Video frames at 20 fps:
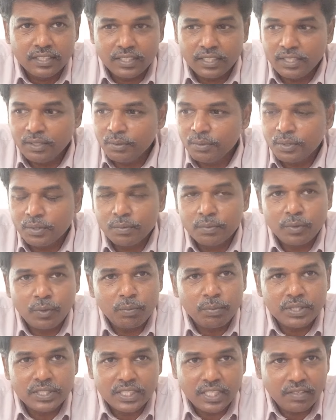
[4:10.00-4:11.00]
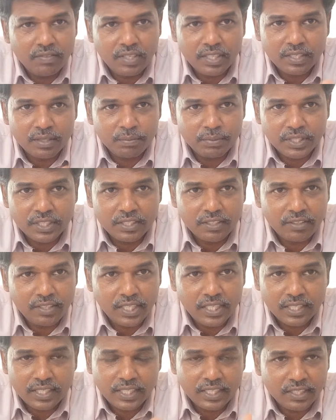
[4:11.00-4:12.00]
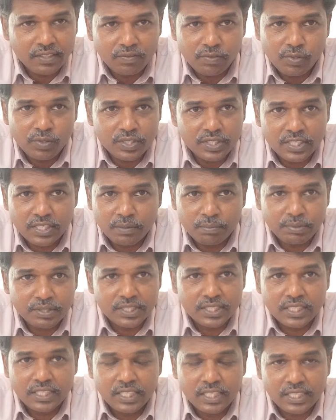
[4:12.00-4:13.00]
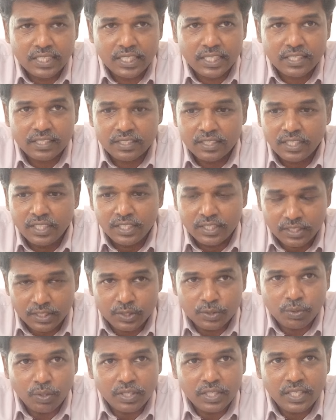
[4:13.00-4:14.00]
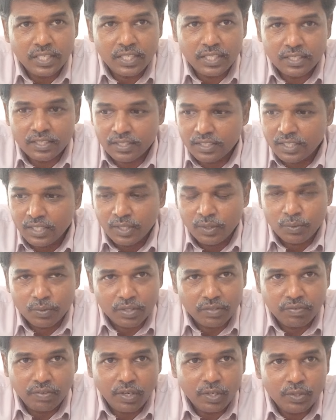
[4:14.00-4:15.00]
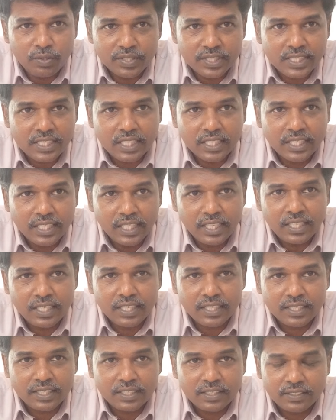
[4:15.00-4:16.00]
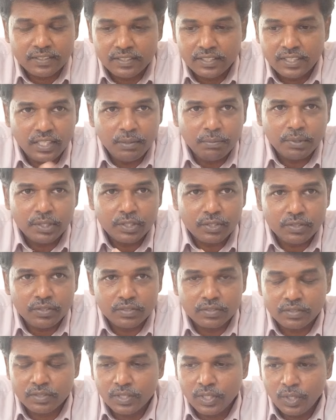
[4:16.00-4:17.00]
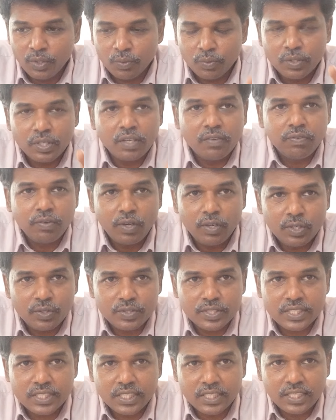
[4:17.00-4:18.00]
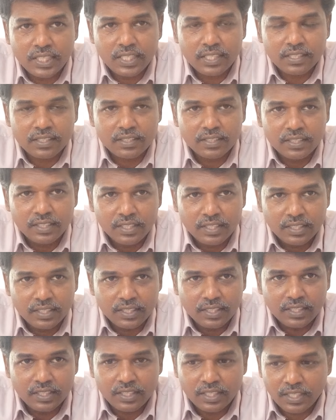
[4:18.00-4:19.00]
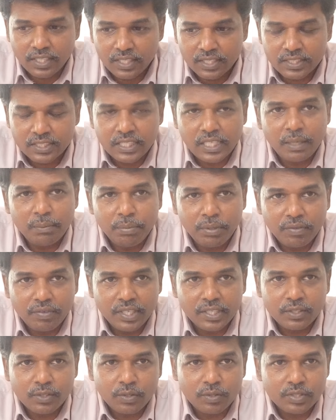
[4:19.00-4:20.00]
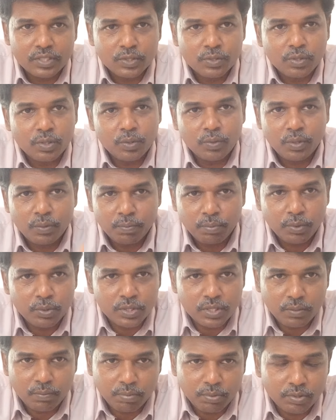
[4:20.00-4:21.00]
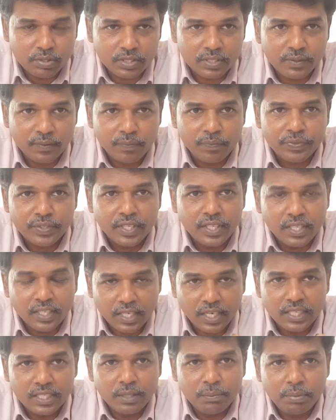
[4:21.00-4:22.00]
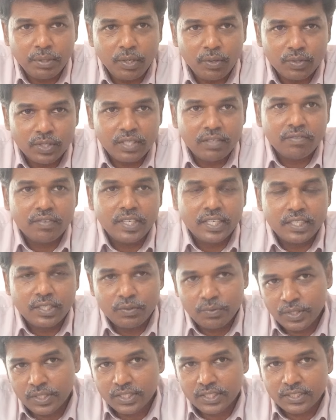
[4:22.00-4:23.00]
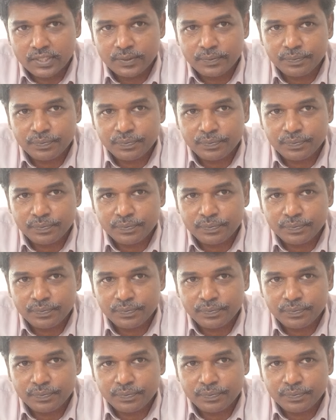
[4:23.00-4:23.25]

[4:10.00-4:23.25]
நீ ரொம்ப செல்வாக்கு மிகுந்தவராக இருக்க இன்ஃப்ளூயன்ஷியல் பர்சனாக இருக்க நீ சொன்னால் உங்கள் ஃபாலோவர்ஸ்லாம் கேட்குறாங்க நீ மட்டும் உங்கள் ஃபாலோவர்ஸ் கிட்ட இந்த ஷாம்பை வாங்கிக்கோங்கன்னு சொல்லிட்டு ஒரு போஸ்ட்டை போடுது கண்டிப்பாக அவங்க வாங்கிக்குவாங்க